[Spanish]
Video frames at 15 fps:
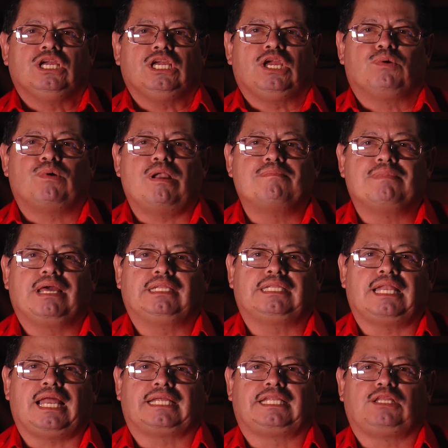
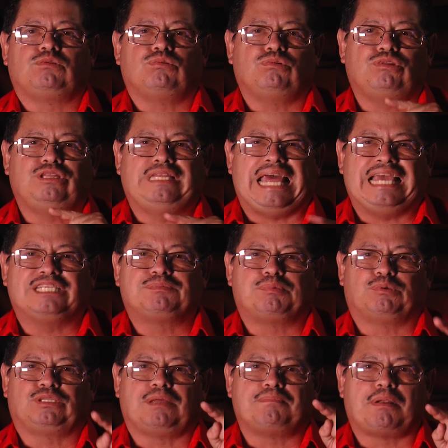Igualmente la actitud
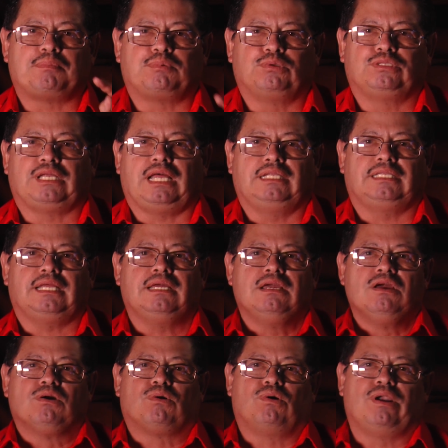déspota y prepotente
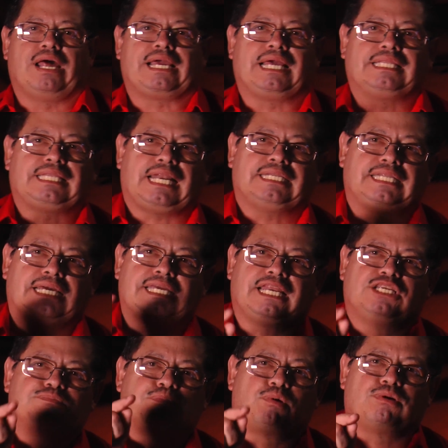con la que trata a
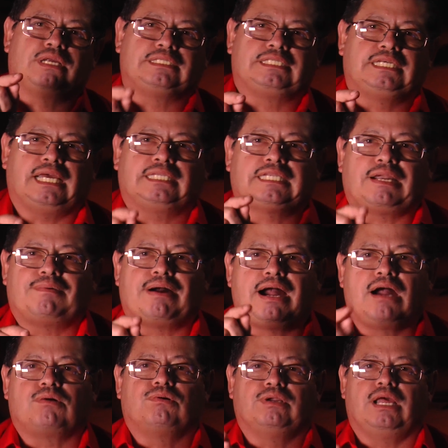quienes por necesidad
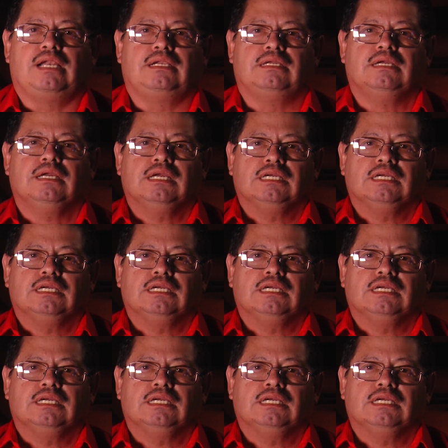trabajan con él,